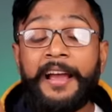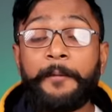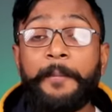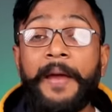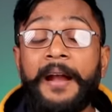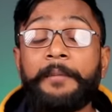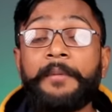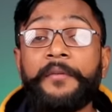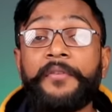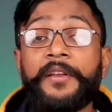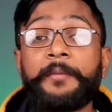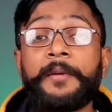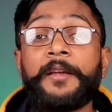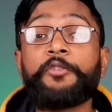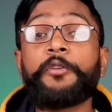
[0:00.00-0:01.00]
नेक बैंड में
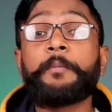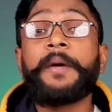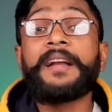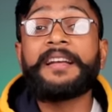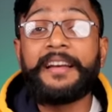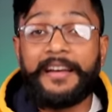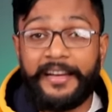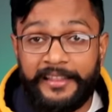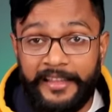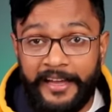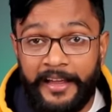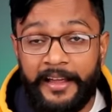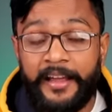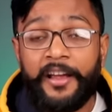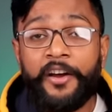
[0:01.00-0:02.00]
फिर भी और बेटर
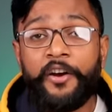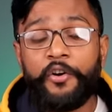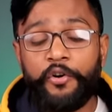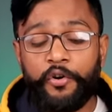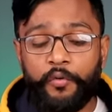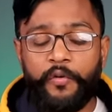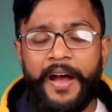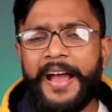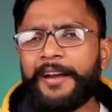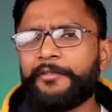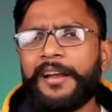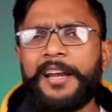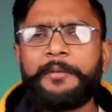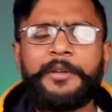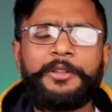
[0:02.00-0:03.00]
रहता है और वायर
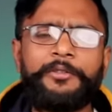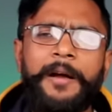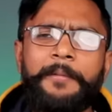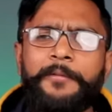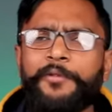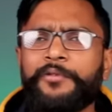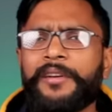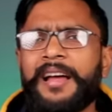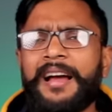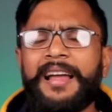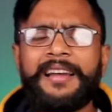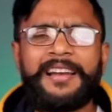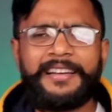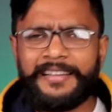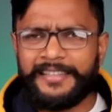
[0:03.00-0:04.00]
वाले में तो आपको ना
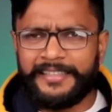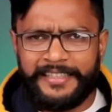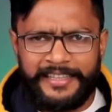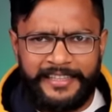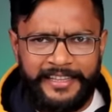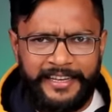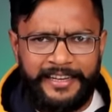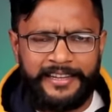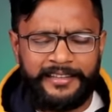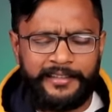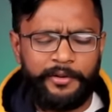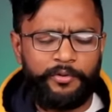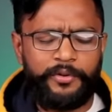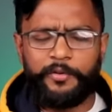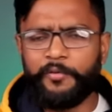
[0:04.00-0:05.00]
लेटेंसी की
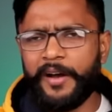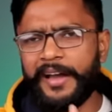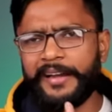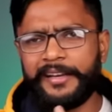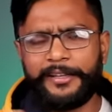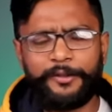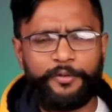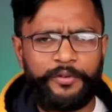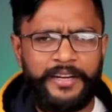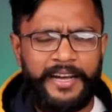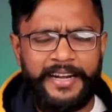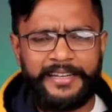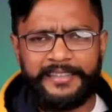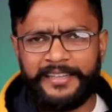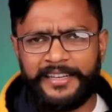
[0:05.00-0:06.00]
दिक्कत क्योंकि वायर के थ्रू
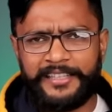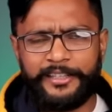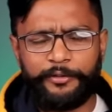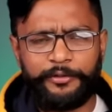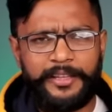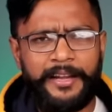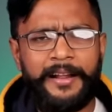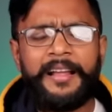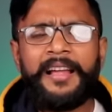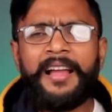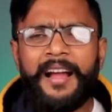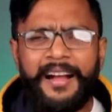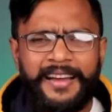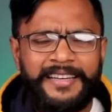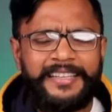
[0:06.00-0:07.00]
डायरेक्ट कनेक्शन होता है
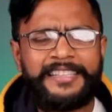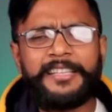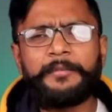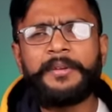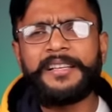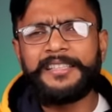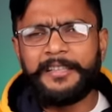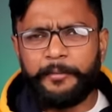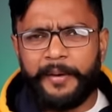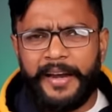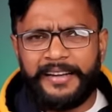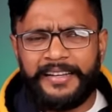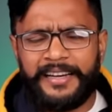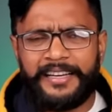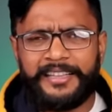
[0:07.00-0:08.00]
अगर किसी भी अच्छे
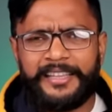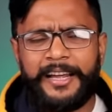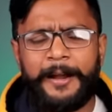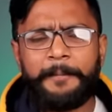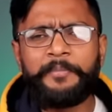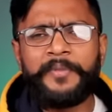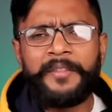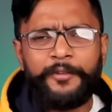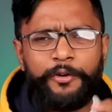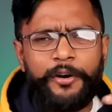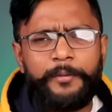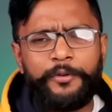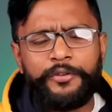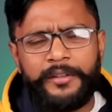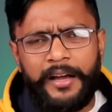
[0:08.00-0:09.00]
ब्रांड का लेते हैं आप
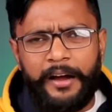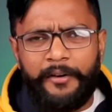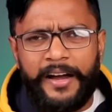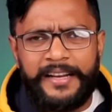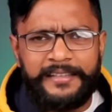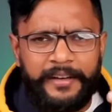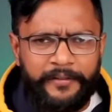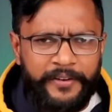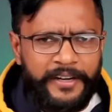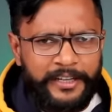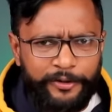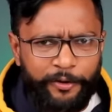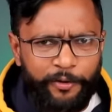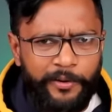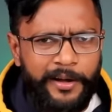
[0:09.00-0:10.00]
थोड़ा बहुत आवाज़ का
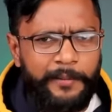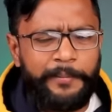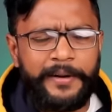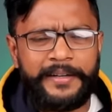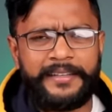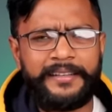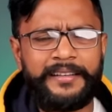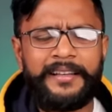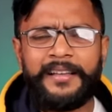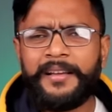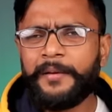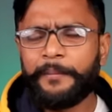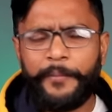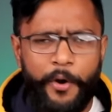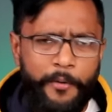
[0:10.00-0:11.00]
फ़र्क तो होगा बट
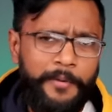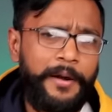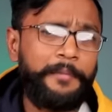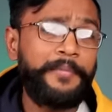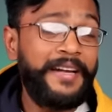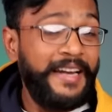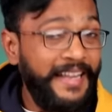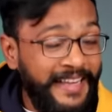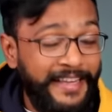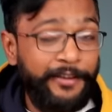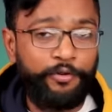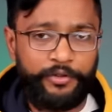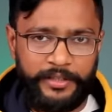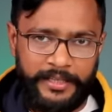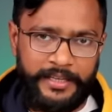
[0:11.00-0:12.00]
प्रॉब्लम
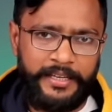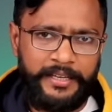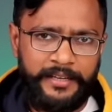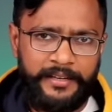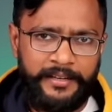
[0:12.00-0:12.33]
नहीं होती